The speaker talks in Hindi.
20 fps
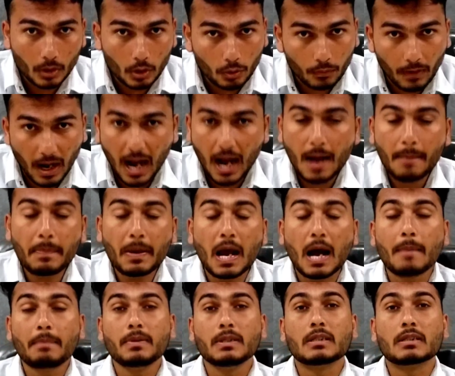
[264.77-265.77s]
और वहाँ पे
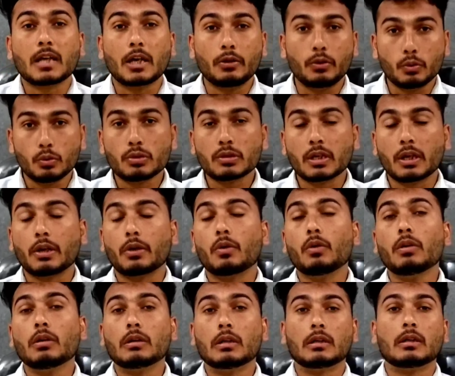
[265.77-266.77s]
आप इसका यूज़ कर रहे
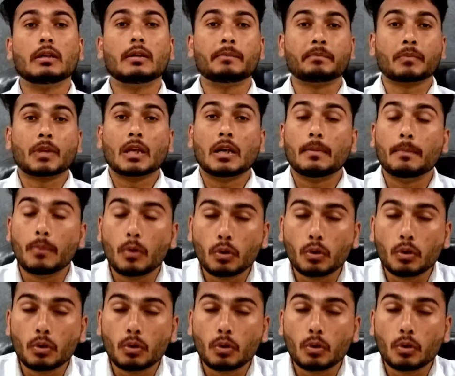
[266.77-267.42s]
हो